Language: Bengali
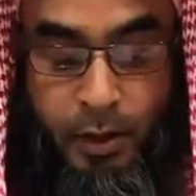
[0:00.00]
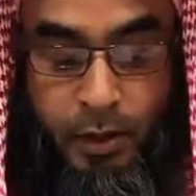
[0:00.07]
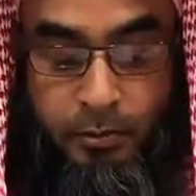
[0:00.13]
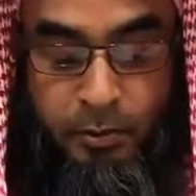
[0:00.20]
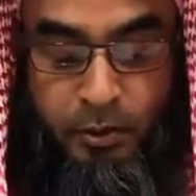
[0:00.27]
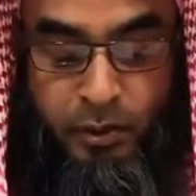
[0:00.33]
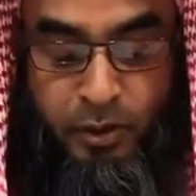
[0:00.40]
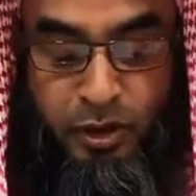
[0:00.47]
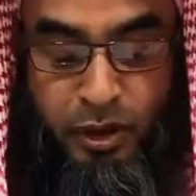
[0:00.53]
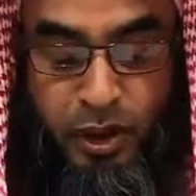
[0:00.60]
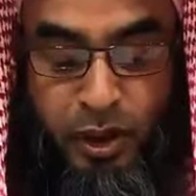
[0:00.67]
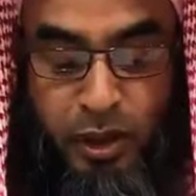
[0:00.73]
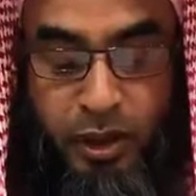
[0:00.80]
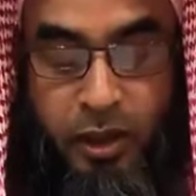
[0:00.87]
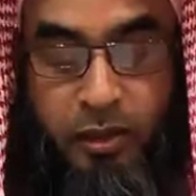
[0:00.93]
এবং
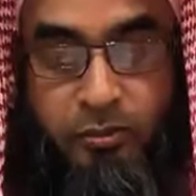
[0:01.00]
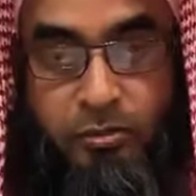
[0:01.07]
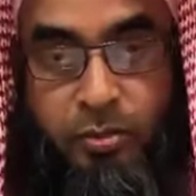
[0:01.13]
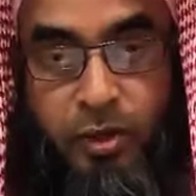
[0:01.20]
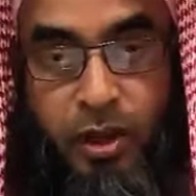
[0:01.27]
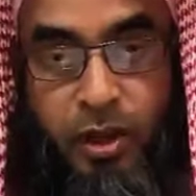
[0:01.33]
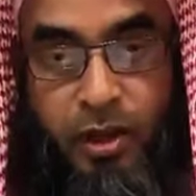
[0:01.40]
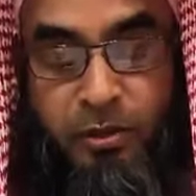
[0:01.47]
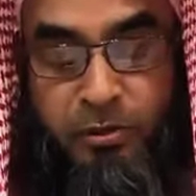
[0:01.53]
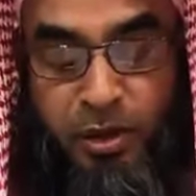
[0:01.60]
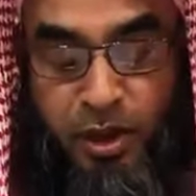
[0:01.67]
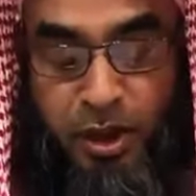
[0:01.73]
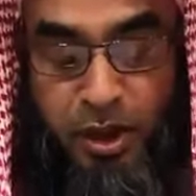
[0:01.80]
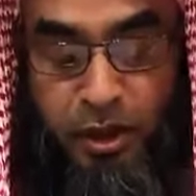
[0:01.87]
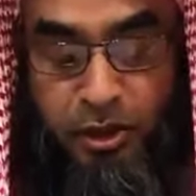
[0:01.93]
আল্লাহ রব্বুল
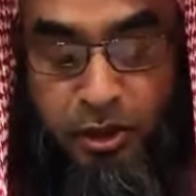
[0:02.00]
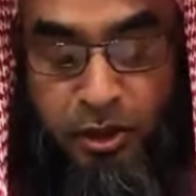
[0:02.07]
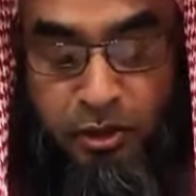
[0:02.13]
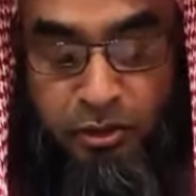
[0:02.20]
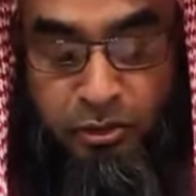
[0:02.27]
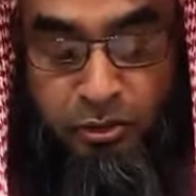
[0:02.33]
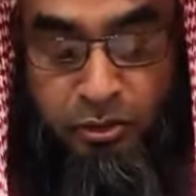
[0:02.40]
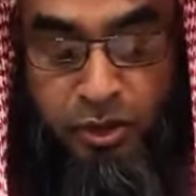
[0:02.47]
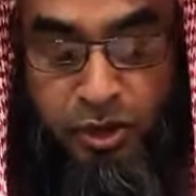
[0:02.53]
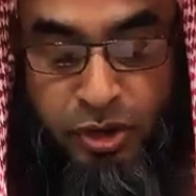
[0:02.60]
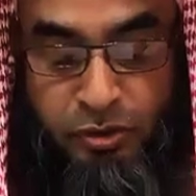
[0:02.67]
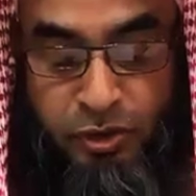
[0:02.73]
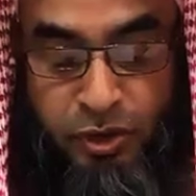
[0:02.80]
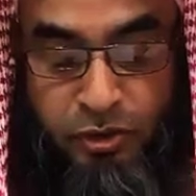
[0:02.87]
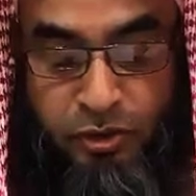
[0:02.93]
আলমিনের
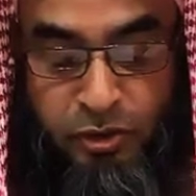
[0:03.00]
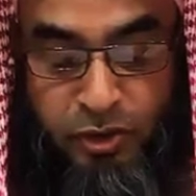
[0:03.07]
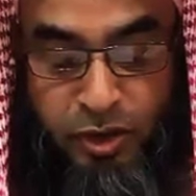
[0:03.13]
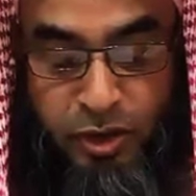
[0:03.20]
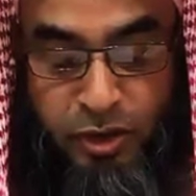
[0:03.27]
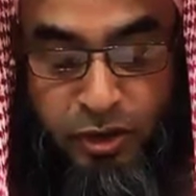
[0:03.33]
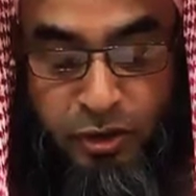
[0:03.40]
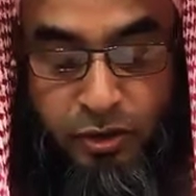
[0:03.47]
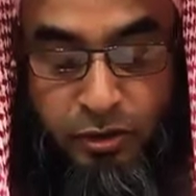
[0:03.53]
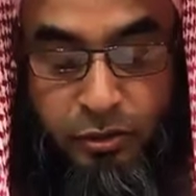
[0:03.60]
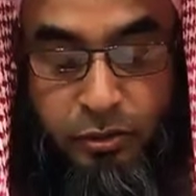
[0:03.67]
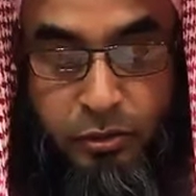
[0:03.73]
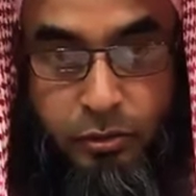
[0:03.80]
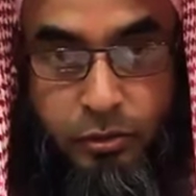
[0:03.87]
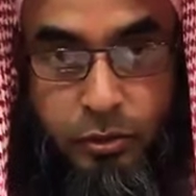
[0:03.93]
সন্তুষ্টি অর্জনের
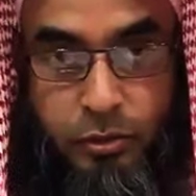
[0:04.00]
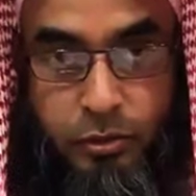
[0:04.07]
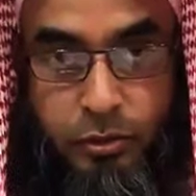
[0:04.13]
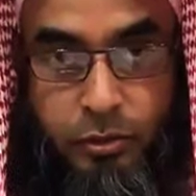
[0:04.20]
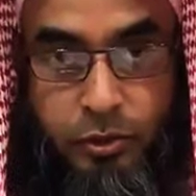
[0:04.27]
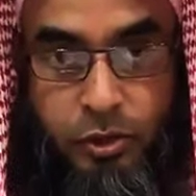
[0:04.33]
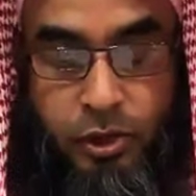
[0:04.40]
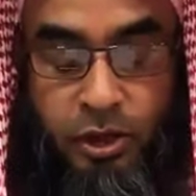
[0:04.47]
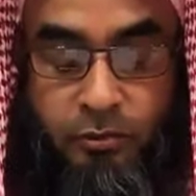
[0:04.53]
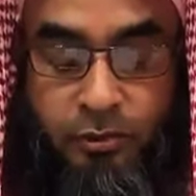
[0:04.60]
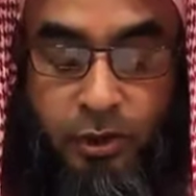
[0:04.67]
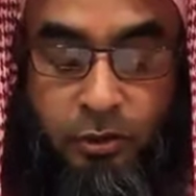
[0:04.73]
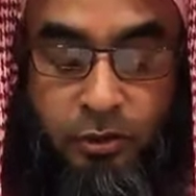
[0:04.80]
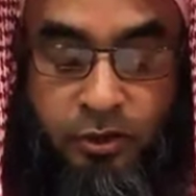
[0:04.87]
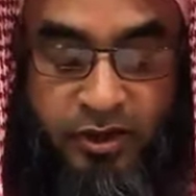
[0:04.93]

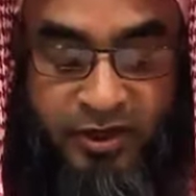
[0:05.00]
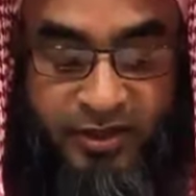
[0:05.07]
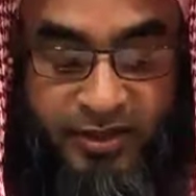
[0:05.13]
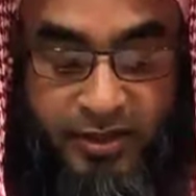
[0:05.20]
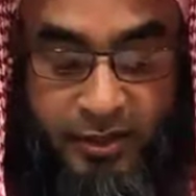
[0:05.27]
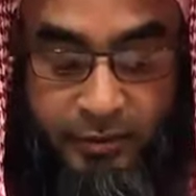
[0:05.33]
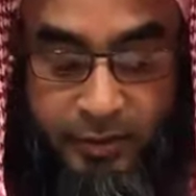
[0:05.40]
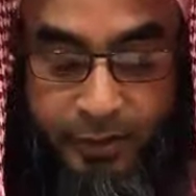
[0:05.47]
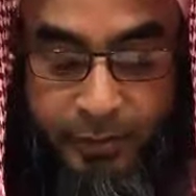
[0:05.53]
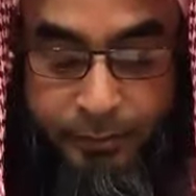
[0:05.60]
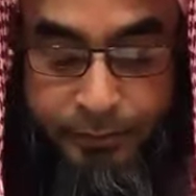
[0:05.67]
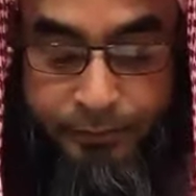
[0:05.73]
সর্বাত্মক চেষ্টা করা